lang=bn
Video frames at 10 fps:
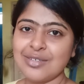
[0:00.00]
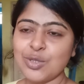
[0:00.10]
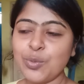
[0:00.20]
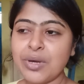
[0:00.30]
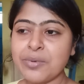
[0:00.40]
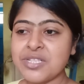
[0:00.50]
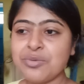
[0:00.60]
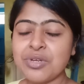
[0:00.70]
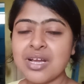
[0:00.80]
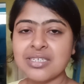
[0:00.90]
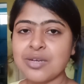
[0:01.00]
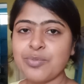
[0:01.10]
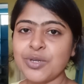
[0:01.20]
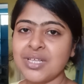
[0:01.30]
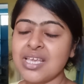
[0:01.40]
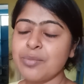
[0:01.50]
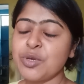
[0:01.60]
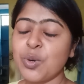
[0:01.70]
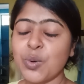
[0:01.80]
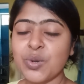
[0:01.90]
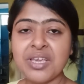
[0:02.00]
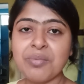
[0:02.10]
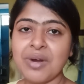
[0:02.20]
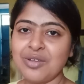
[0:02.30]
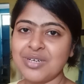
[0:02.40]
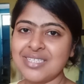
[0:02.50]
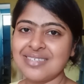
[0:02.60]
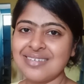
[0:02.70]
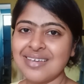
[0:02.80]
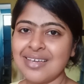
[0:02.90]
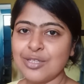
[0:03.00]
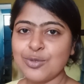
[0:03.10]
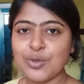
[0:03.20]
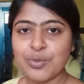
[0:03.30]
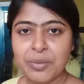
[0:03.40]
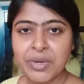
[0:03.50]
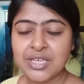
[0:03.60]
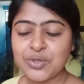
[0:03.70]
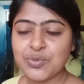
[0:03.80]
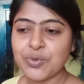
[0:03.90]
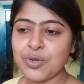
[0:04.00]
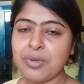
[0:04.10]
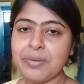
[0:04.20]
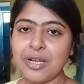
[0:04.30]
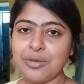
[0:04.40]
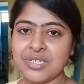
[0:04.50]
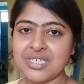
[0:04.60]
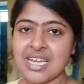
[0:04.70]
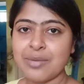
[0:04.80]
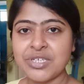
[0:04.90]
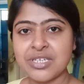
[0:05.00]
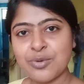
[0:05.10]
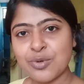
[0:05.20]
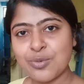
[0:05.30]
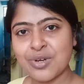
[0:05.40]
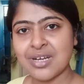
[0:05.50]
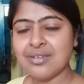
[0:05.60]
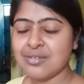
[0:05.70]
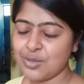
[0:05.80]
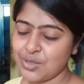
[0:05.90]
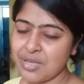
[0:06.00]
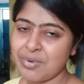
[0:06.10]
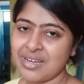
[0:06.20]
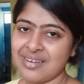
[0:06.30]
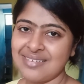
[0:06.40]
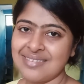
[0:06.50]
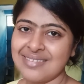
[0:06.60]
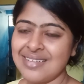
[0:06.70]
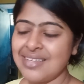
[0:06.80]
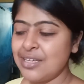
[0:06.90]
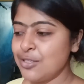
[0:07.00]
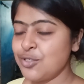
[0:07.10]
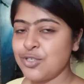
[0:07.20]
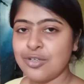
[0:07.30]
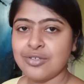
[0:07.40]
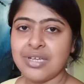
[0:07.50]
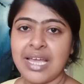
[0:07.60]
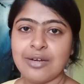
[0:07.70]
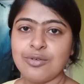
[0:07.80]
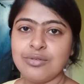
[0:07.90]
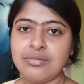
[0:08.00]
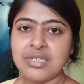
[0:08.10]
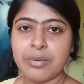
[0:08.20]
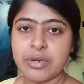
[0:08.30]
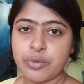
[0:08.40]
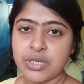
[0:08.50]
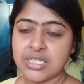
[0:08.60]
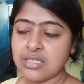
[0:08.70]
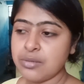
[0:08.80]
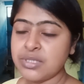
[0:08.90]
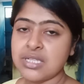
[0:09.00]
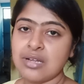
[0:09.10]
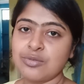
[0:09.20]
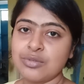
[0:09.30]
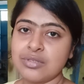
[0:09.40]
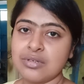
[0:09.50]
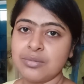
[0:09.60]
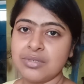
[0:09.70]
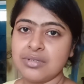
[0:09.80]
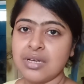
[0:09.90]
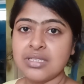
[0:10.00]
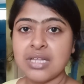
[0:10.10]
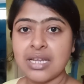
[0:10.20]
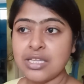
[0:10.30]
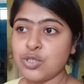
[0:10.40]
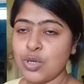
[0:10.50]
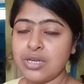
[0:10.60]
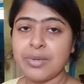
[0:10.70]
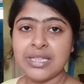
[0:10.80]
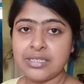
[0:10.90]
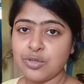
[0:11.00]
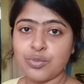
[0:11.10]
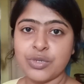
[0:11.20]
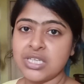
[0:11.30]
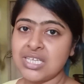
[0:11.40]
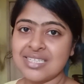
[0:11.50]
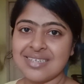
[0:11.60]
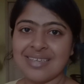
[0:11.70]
তোমরা আমার জীবনে আসার পর থেকে আমি অনেক ভালো আছি তো তোমরা আমাকে কিছু বলবে ভালোবেসে আর আমি সেটা করবো না হতেই পারে না তো চলো এখন জামা কাপড় কাচতে হবে স্নান করতে হবে তার আগে জলের বালতিটা উপরে নিয়ে যাই